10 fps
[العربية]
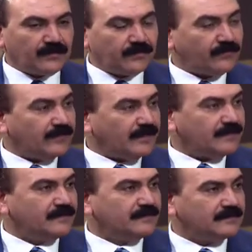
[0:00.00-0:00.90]

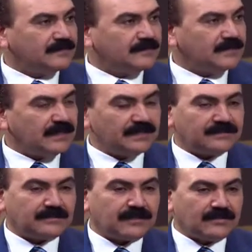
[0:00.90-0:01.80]
عرفها
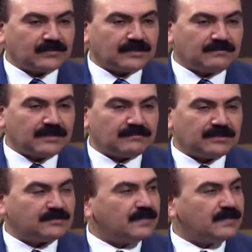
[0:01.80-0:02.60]
الانسان يسمى باسم